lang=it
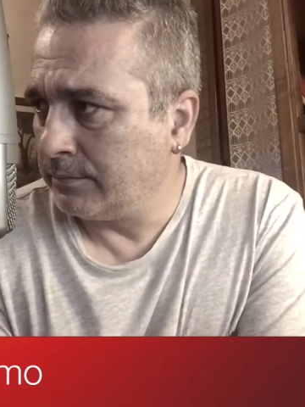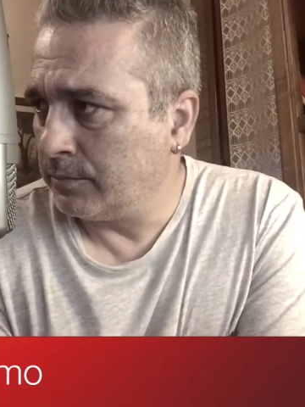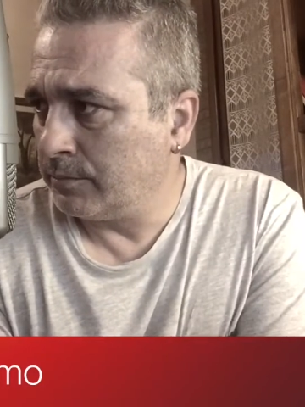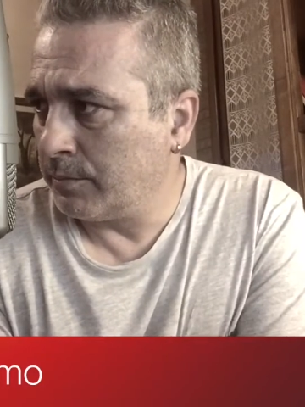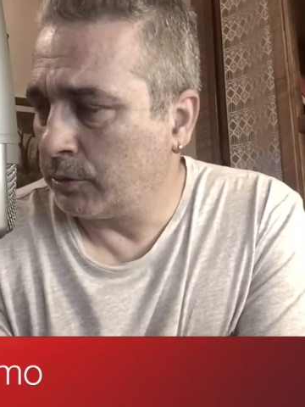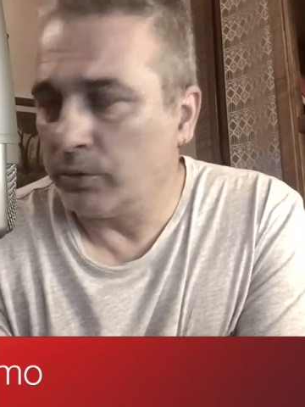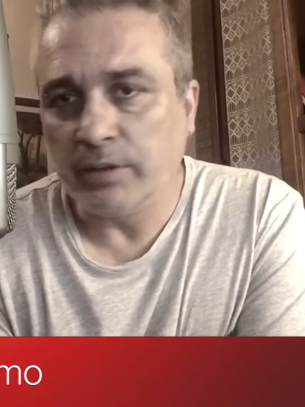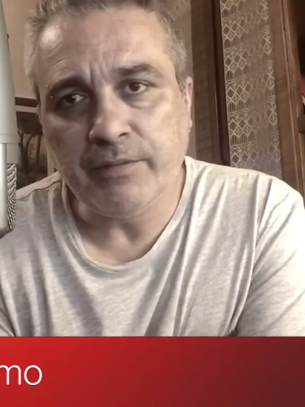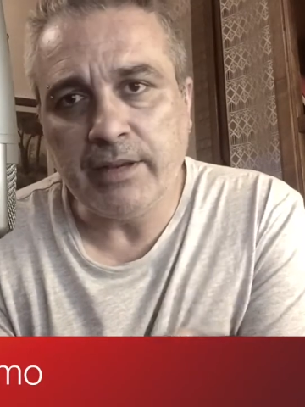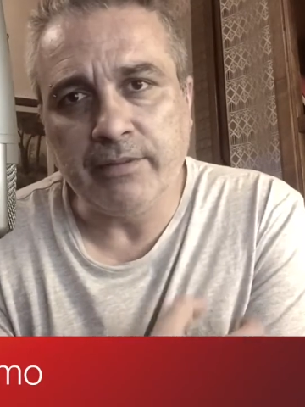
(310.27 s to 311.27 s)
un modo
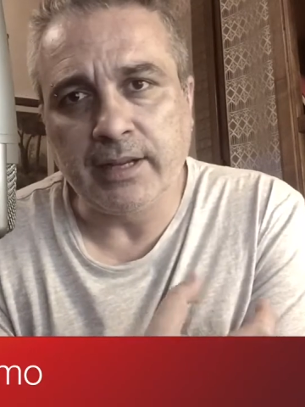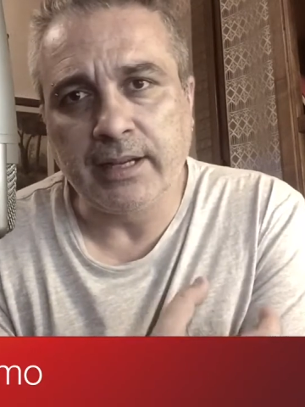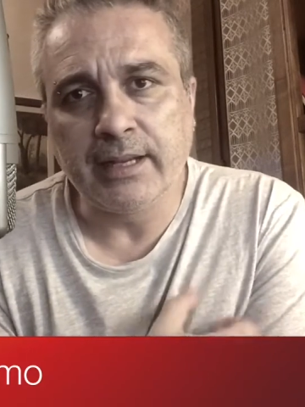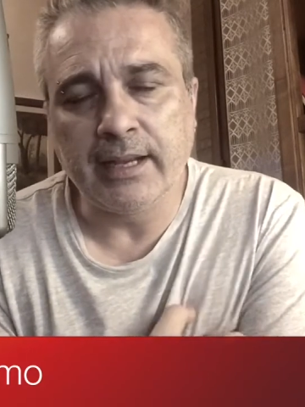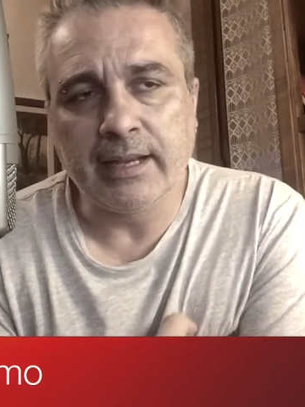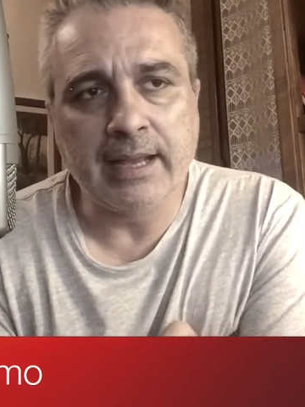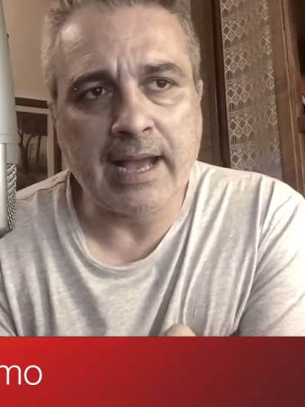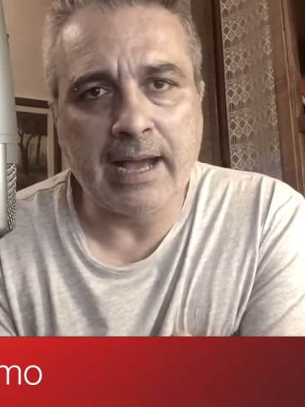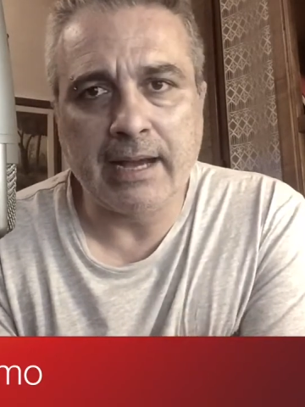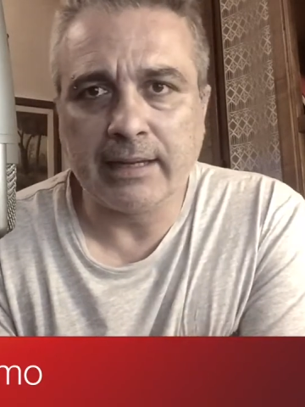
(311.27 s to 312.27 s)
di vivere che, che,
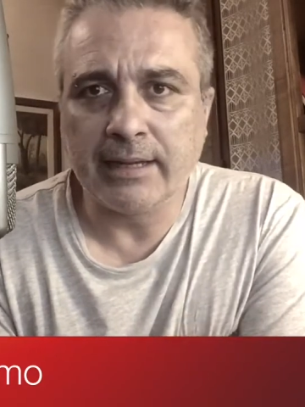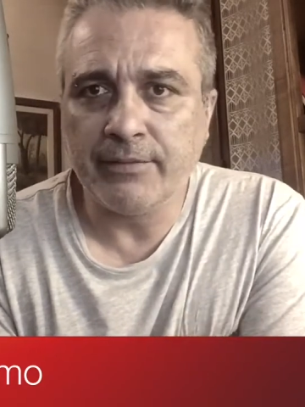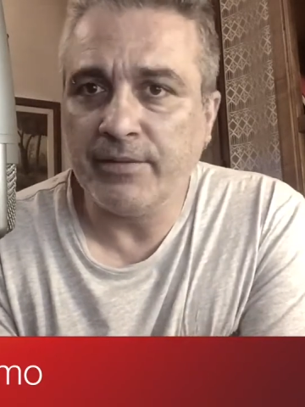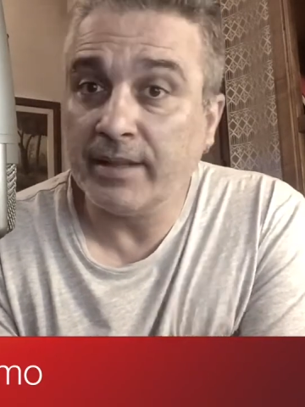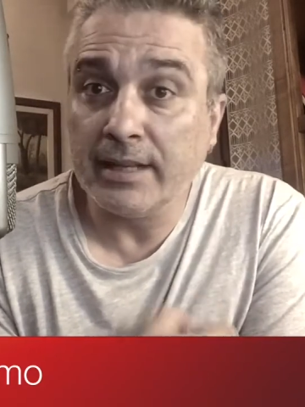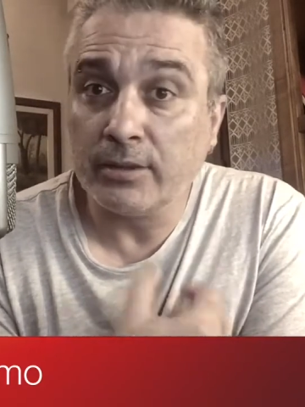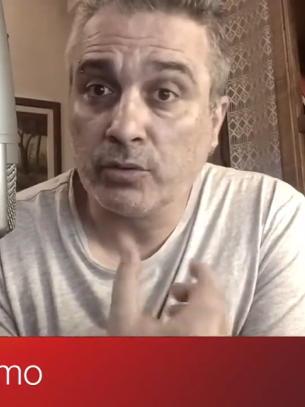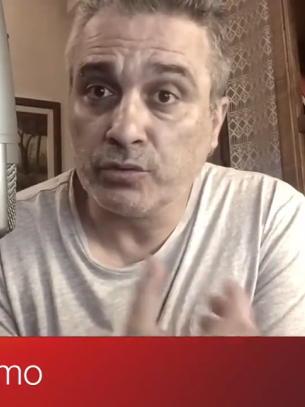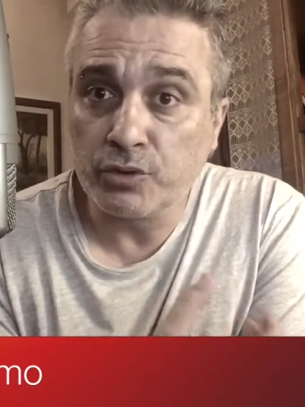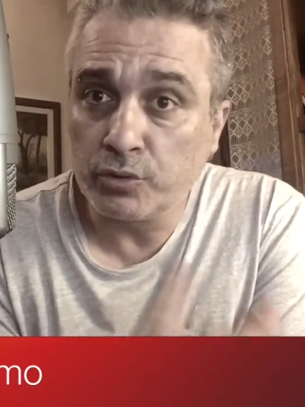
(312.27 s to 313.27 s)
ha, che vive del
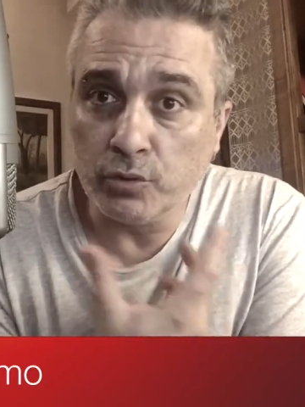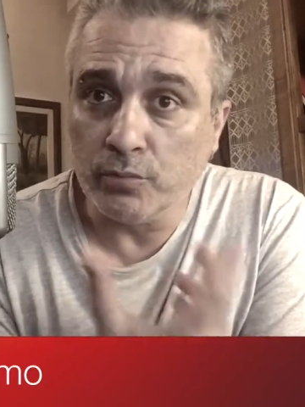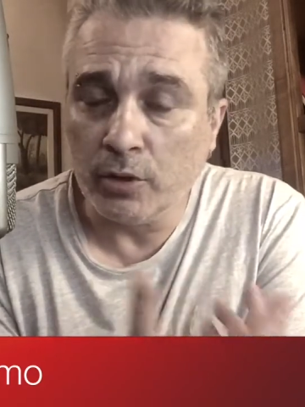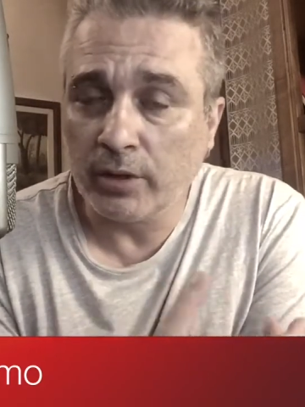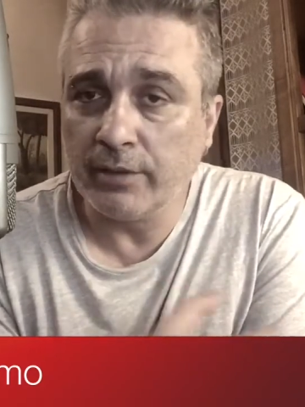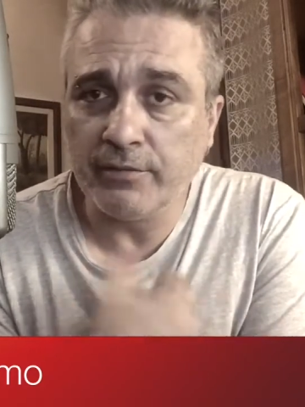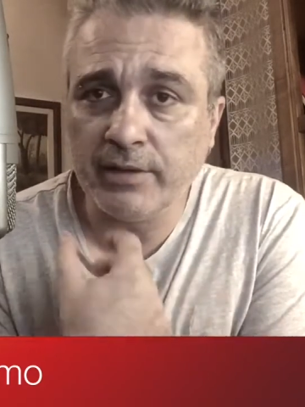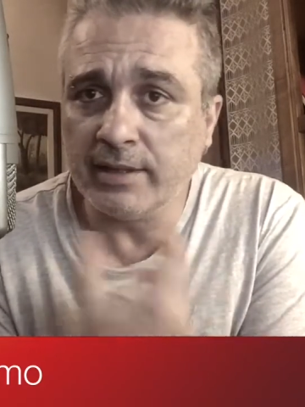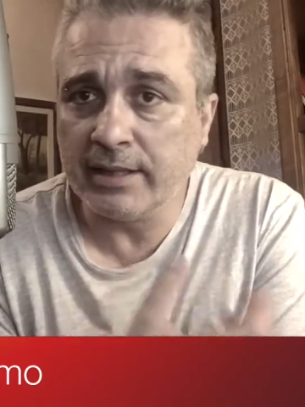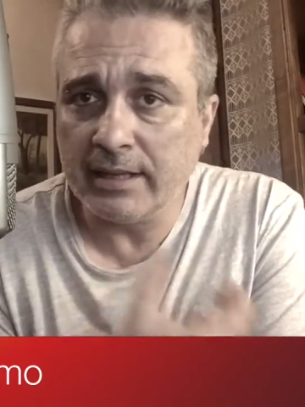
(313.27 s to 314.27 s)
consumo, che
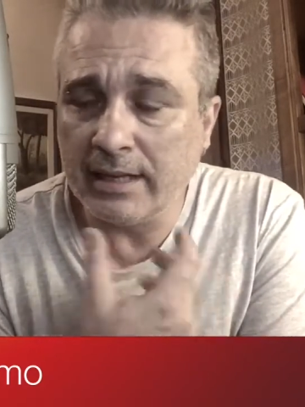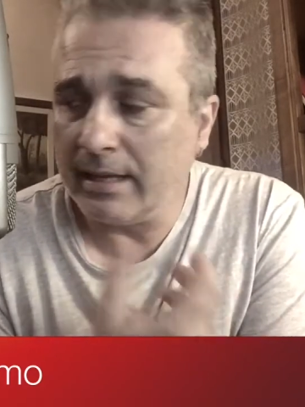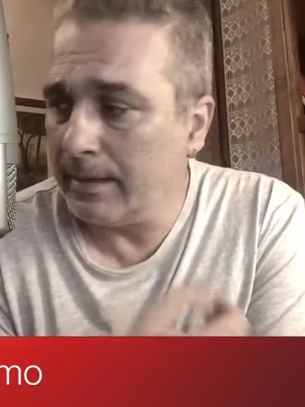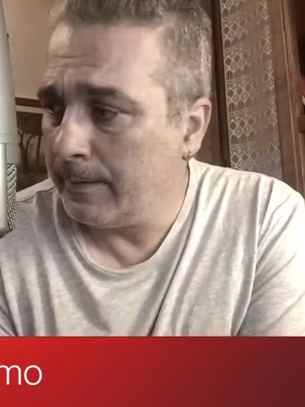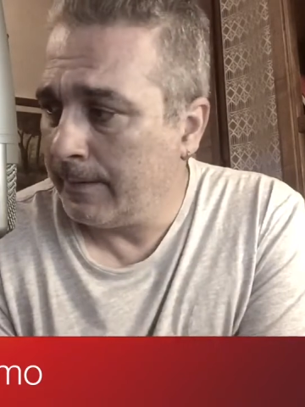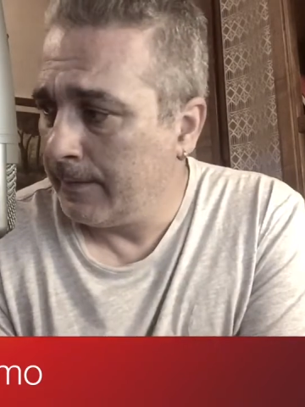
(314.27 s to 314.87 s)
vive delle,